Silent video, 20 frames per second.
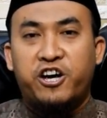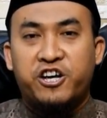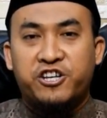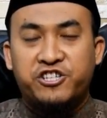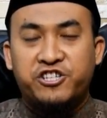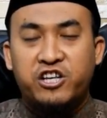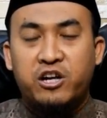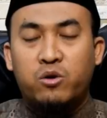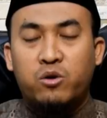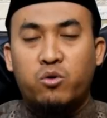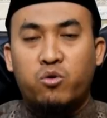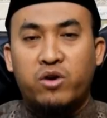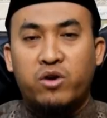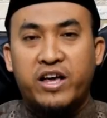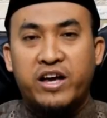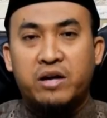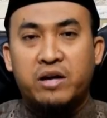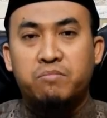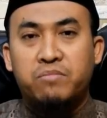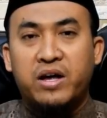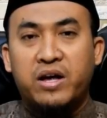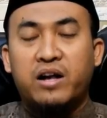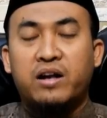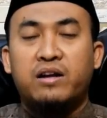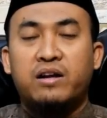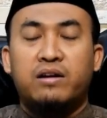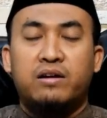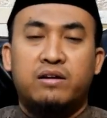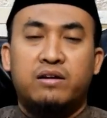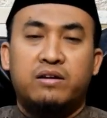asyirkul akbar
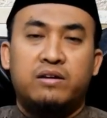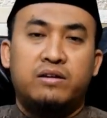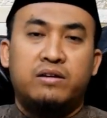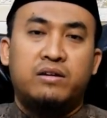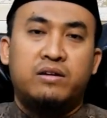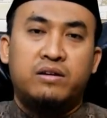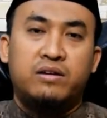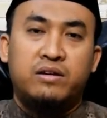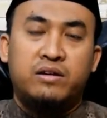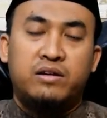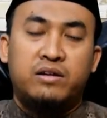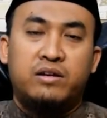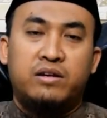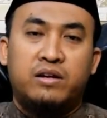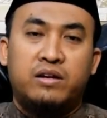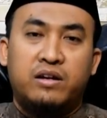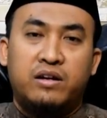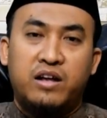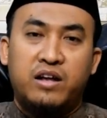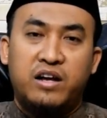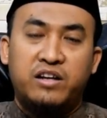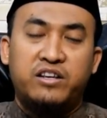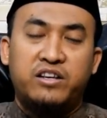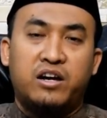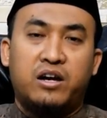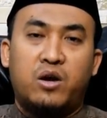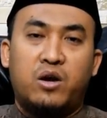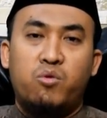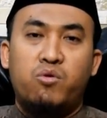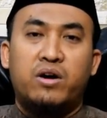dan
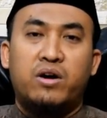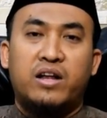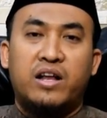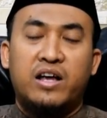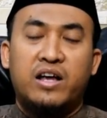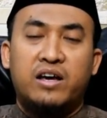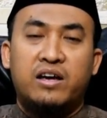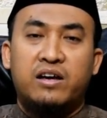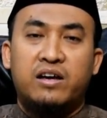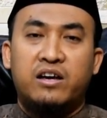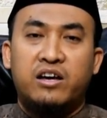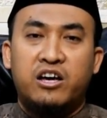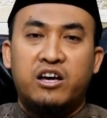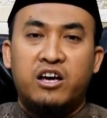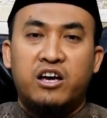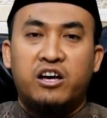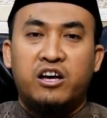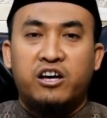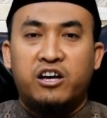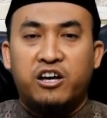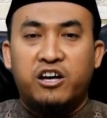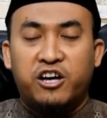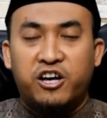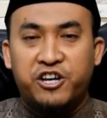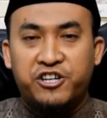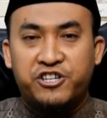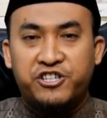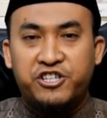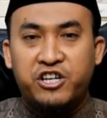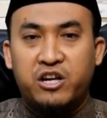yang kedua adalah
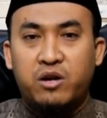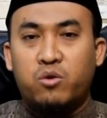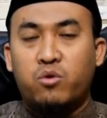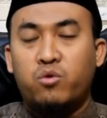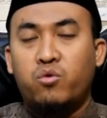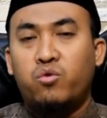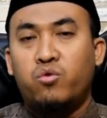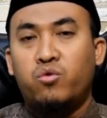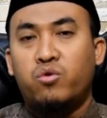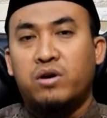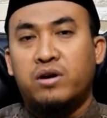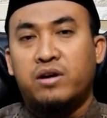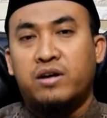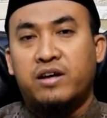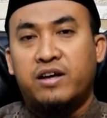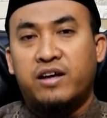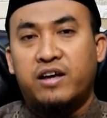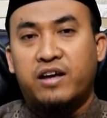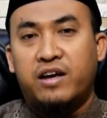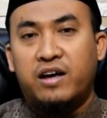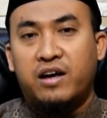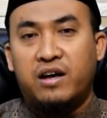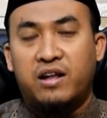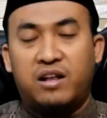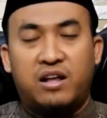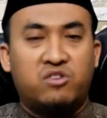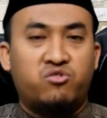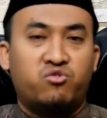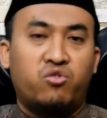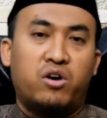asyirku
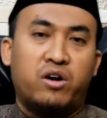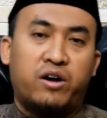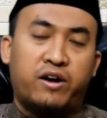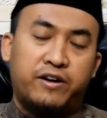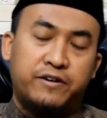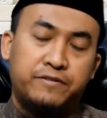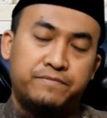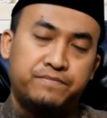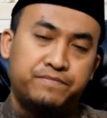al-asghar.